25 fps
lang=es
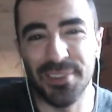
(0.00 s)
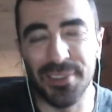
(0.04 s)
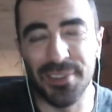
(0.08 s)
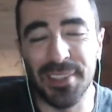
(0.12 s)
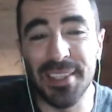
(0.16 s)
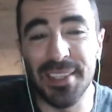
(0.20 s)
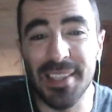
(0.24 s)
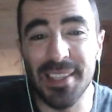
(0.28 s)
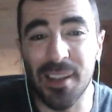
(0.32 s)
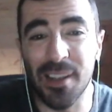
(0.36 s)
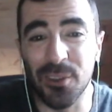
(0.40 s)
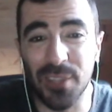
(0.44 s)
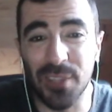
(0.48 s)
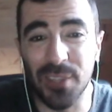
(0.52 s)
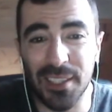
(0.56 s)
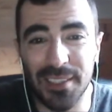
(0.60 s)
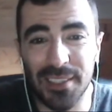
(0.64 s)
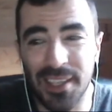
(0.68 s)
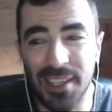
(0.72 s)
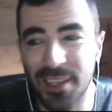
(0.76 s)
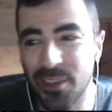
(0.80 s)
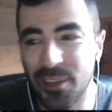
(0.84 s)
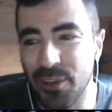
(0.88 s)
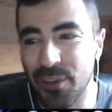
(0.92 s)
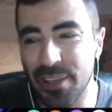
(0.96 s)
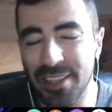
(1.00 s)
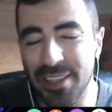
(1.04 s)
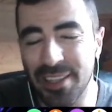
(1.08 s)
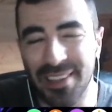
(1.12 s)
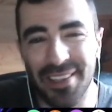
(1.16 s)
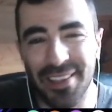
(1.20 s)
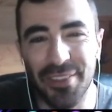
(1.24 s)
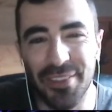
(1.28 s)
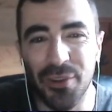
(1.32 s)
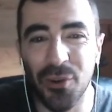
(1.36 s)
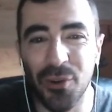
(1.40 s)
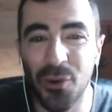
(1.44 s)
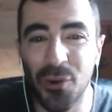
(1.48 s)
Tú tienes que contactar con
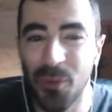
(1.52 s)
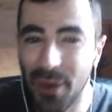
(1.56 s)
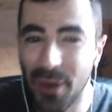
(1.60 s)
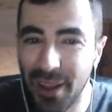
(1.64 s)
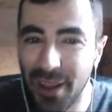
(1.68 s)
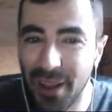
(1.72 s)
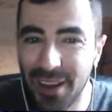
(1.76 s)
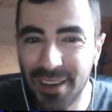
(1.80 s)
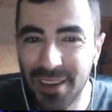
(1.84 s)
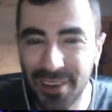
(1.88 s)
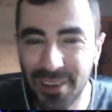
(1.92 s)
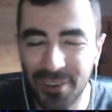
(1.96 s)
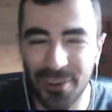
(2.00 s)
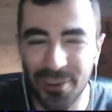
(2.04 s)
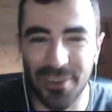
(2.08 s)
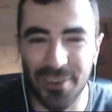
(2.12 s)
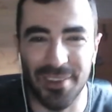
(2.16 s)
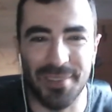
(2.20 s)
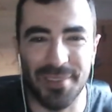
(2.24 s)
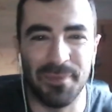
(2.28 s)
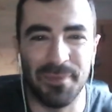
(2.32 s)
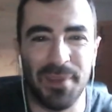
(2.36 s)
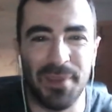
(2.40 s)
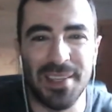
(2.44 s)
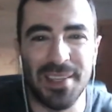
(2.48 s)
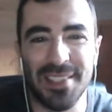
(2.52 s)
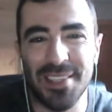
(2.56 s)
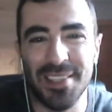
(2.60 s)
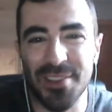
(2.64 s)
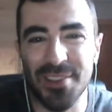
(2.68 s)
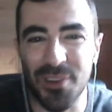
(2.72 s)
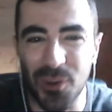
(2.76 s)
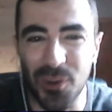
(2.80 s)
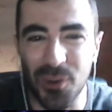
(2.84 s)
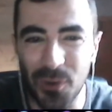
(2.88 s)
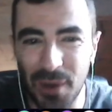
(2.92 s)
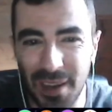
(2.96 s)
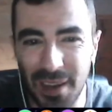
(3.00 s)
Nintendo Global, con
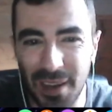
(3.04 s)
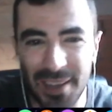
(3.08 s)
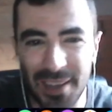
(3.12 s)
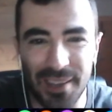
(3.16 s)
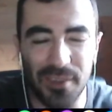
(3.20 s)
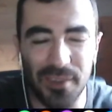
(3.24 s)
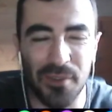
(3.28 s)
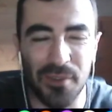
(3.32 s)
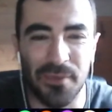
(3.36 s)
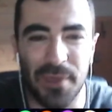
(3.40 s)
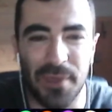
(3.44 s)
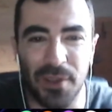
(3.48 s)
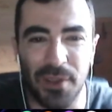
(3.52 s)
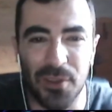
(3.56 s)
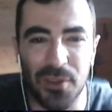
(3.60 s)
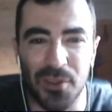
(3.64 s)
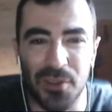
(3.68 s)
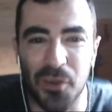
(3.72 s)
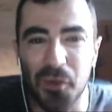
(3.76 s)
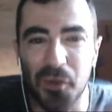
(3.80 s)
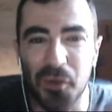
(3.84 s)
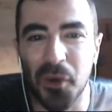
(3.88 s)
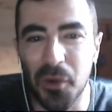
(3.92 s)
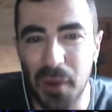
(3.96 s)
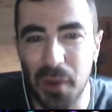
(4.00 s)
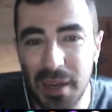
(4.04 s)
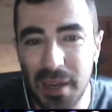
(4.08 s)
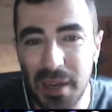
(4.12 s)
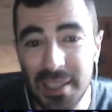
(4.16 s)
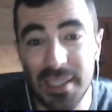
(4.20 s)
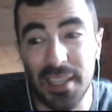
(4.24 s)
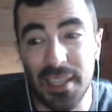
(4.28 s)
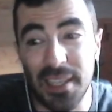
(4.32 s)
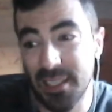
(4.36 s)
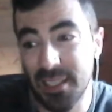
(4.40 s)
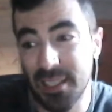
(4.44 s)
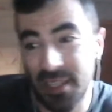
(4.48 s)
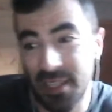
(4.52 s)
PlayStation Global y con Microsoft Global
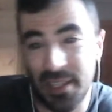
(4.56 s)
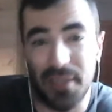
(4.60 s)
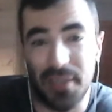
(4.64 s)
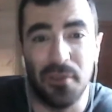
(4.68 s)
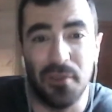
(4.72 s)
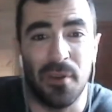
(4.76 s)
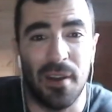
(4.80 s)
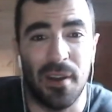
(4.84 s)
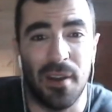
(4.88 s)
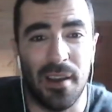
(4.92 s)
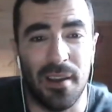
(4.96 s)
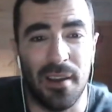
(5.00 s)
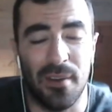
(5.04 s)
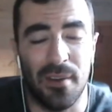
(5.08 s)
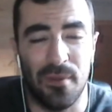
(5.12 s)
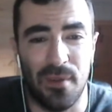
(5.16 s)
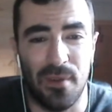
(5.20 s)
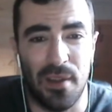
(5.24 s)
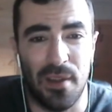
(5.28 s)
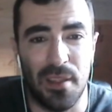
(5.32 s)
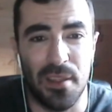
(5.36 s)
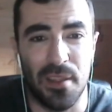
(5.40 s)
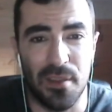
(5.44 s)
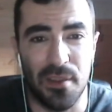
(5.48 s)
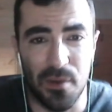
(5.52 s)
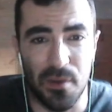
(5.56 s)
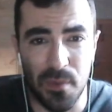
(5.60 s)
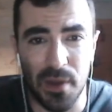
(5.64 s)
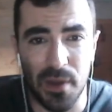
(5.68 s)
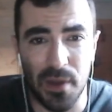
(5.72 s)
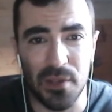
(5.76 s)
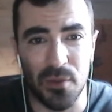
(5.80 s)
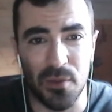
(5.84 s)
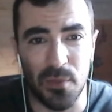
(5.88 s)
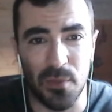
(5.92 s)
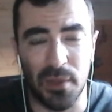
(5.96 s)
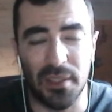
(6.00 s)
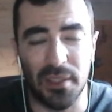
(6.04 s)
si quieres hacer una, una edición
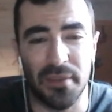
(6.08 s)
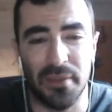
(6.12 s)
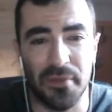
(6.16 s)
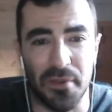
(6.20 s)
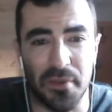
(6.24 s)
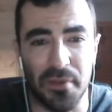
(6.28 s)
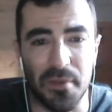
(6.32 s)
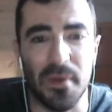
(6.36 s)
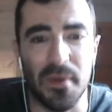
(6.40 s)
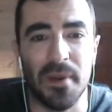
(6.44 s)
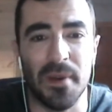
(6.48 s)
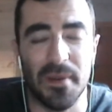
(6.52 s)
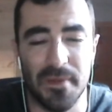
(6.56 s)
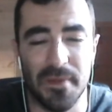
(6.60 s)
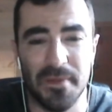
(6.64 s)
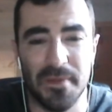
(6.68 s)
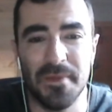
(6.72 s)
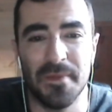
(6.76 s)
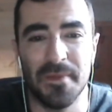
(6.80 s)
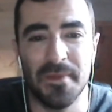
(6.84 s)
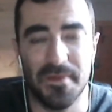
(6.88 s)
para su plataforma.